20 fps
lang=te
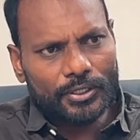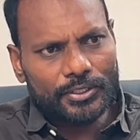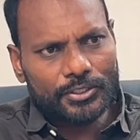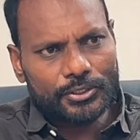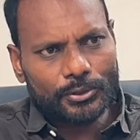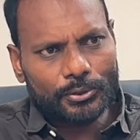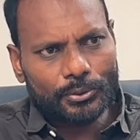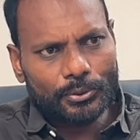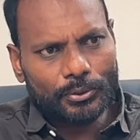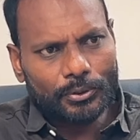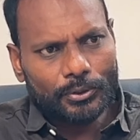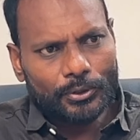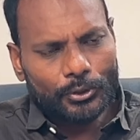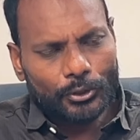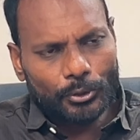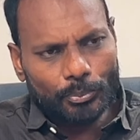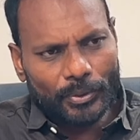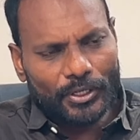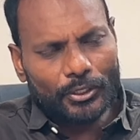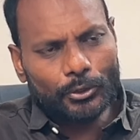ఇష్యూ
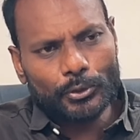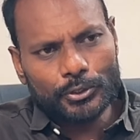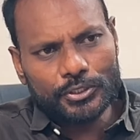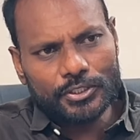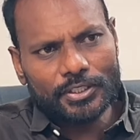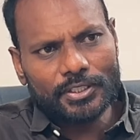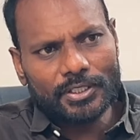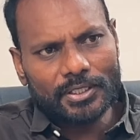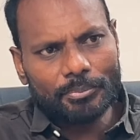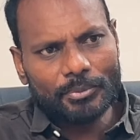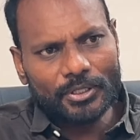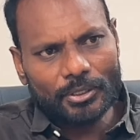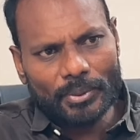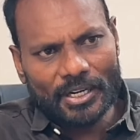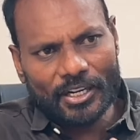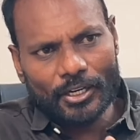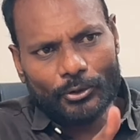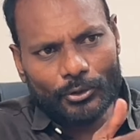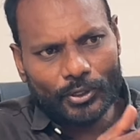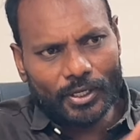ఇప్పుడు ఎందుకు వచ్చింది మీరు
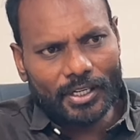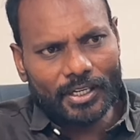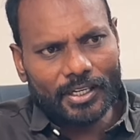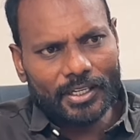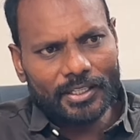బరిలో ఉన్నారనా